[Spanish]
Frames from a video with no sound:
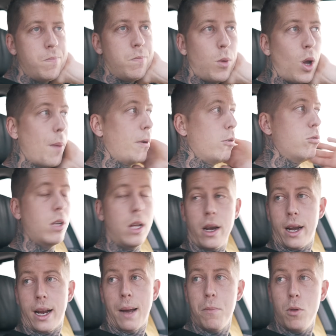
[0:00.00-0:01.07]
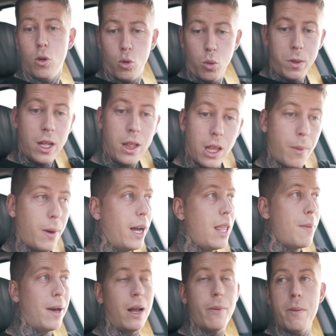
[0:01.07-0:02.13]
Voy a preguntar recambio. Tú mientras vas a
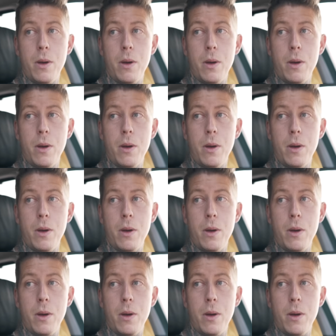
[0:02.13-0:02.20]
llamar a la